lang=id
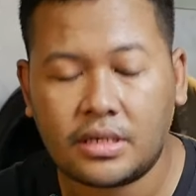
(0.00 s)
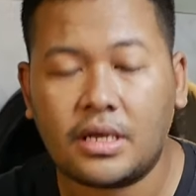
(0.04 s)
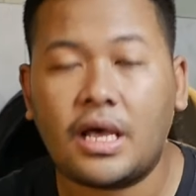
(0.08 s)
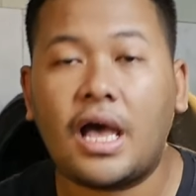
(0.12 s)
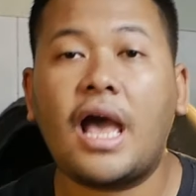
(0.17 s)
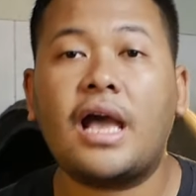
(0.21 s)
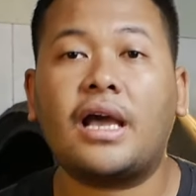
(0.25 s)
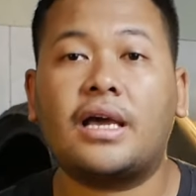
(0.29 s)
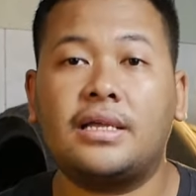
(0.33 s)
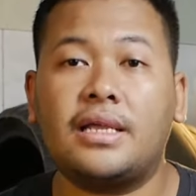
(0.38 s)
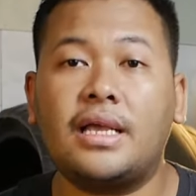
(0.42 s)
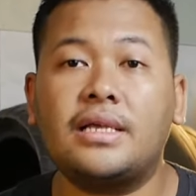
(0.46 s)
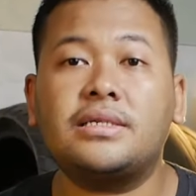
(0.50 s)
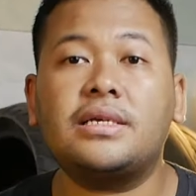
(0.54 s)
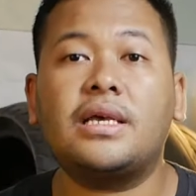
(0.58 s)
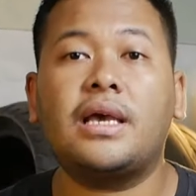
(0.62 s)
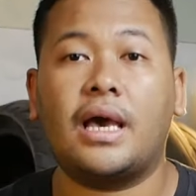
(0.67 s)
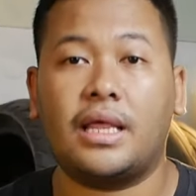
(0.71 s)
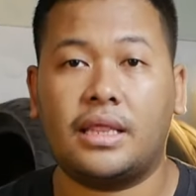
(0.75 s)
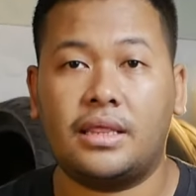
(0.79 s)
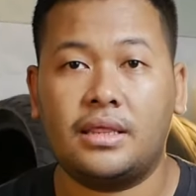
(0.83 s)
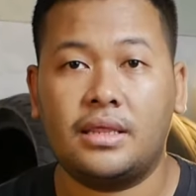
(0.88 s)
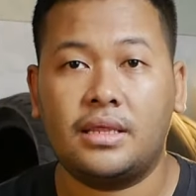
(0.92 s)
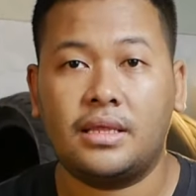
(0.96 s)
akinya
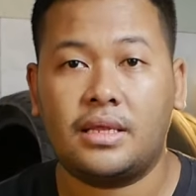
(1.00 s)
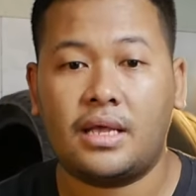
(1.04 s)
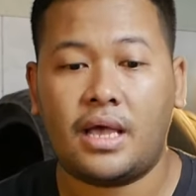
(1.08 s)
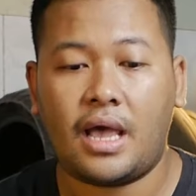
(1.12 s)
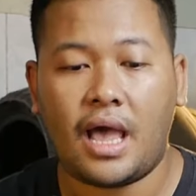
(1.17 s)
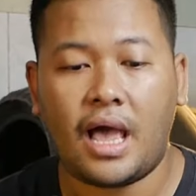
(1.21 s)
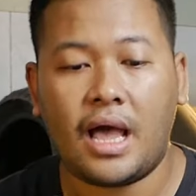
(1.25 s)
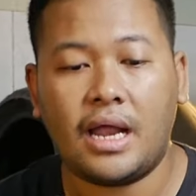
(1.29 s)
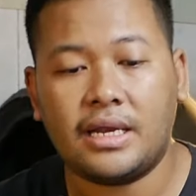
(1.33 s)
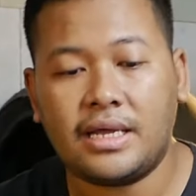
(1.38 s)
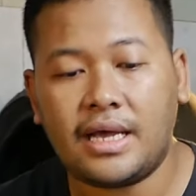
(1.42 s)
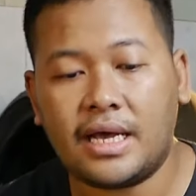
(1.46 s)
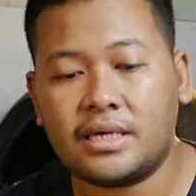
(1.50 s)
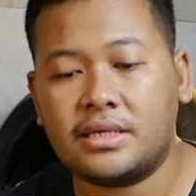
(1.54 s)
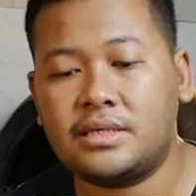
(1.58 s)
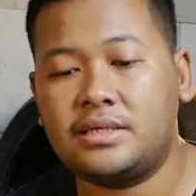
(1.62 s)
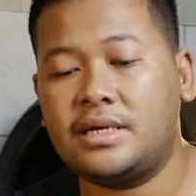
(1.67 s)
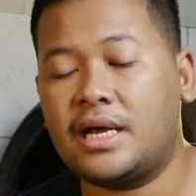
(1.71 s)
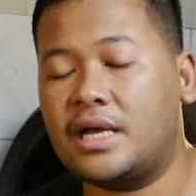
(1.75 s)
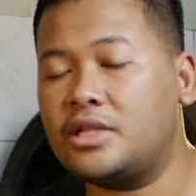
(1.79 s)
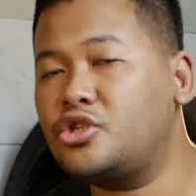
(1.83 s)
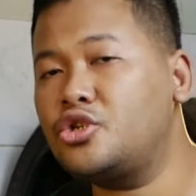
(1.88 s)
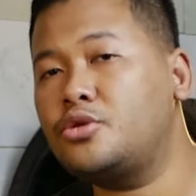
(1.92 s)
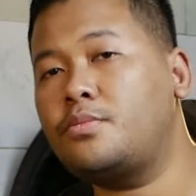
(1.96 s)
sehat alias
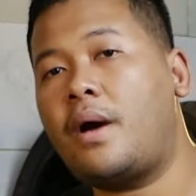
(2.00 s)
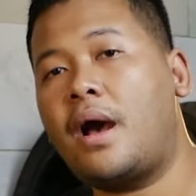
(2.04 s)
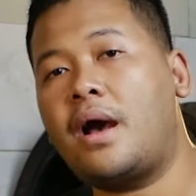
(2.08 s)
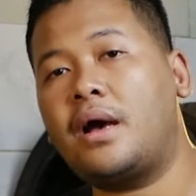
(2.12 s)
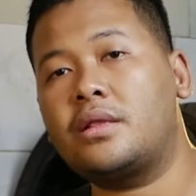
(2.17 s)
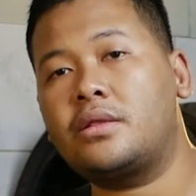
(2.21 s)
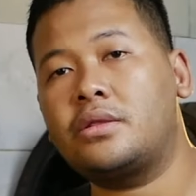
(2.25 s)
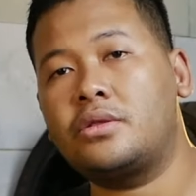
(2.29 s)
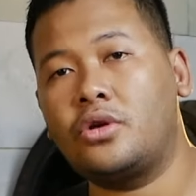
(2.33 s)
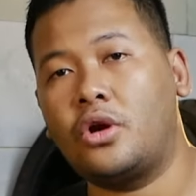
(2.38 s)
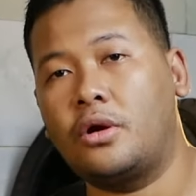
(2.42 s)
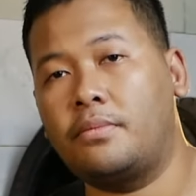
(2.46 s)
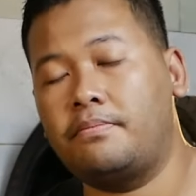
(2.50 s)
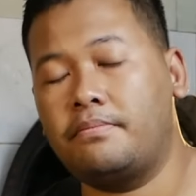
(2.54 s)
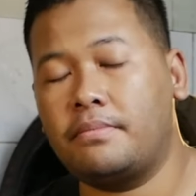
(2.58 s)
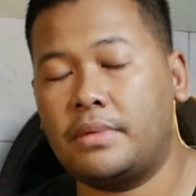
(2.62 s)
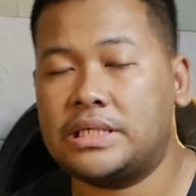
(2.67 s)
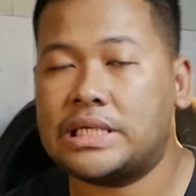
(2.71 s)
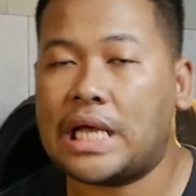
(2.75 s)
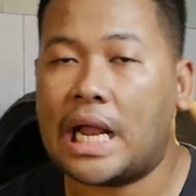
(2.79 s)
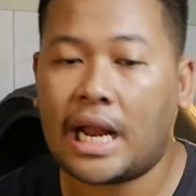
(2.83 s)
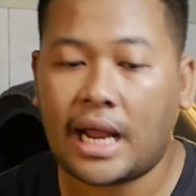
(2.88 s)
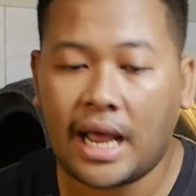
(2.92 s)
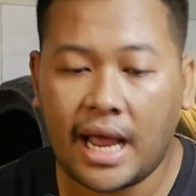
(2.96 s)
dia cuma ngedrop
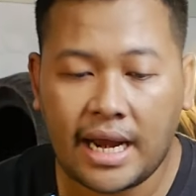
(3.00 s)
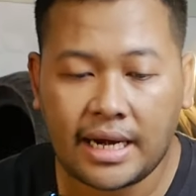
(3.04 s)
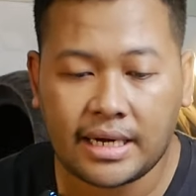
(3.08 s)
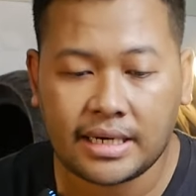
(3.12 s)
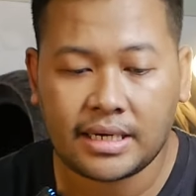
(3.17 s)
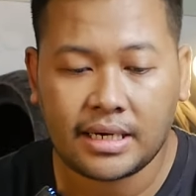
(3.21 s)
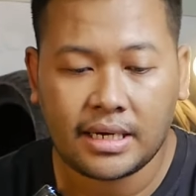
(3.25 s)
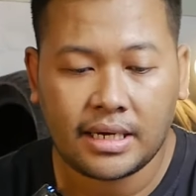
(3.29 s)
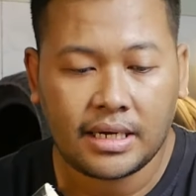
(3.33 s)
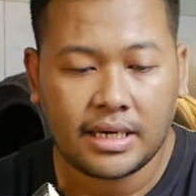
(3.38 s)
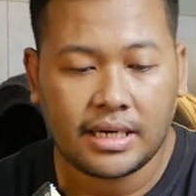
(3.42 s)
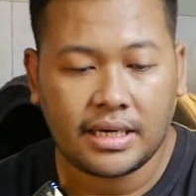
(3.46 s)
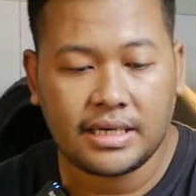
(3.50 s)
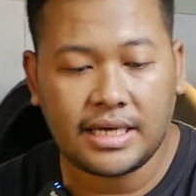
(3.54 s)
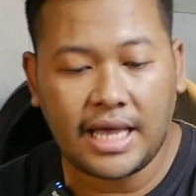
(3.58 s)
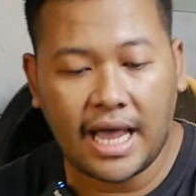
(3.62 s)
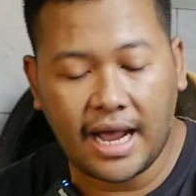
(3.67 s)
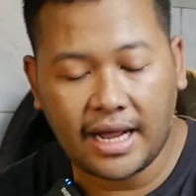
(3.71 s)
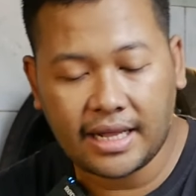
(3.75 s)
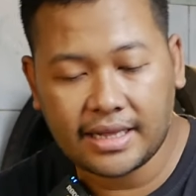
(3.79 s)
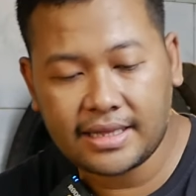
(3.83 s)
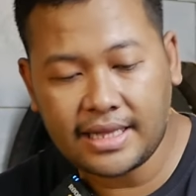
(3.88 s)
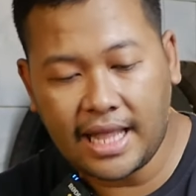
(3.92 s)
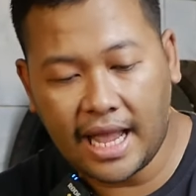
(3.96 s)
misalkan
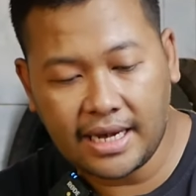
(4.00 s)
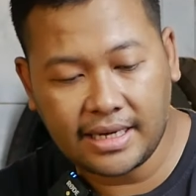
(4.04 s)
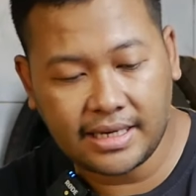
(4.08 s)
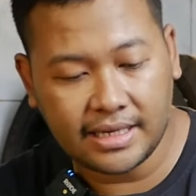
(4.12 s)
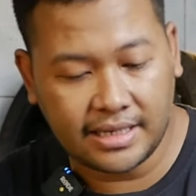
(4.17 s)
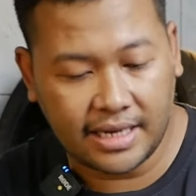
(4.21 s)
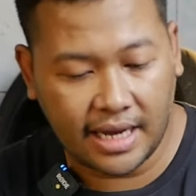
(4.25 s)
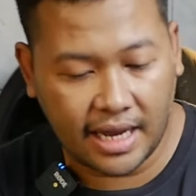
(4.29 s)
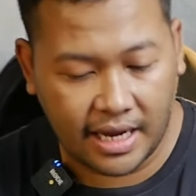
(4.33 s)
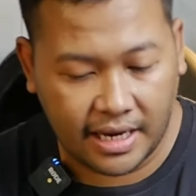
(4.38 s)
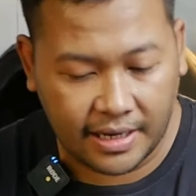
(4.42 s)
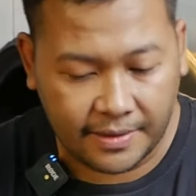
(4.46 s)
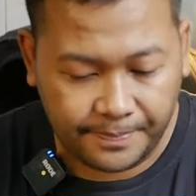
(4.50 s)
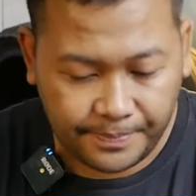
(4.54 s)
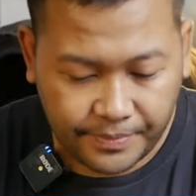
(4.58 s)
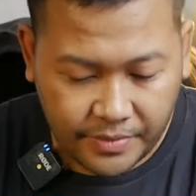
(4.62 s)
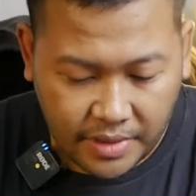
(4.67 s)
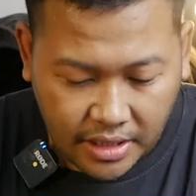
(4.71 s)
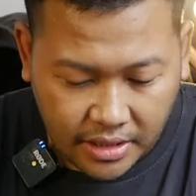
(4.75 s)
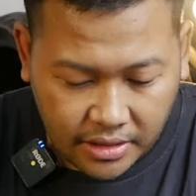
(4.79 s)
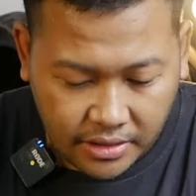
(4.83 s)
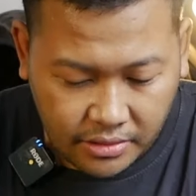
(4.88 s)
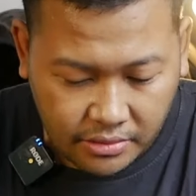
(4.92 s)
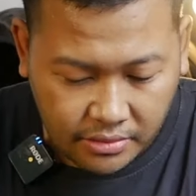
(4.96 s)
yang tadinya
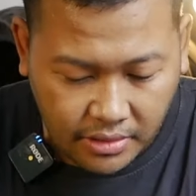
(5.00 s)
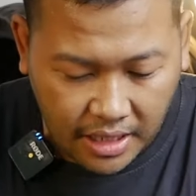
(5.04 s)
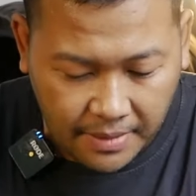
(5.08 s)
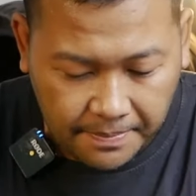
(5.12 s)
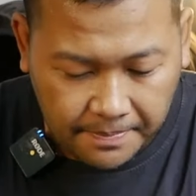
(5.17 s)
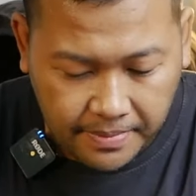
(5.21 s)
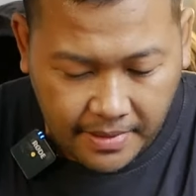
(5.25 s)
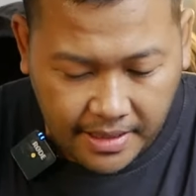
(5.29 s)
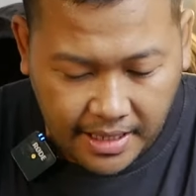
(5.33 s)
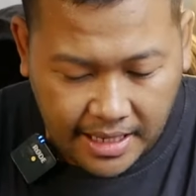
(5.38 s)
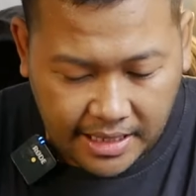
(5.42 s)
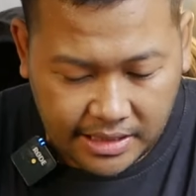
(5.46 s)
12,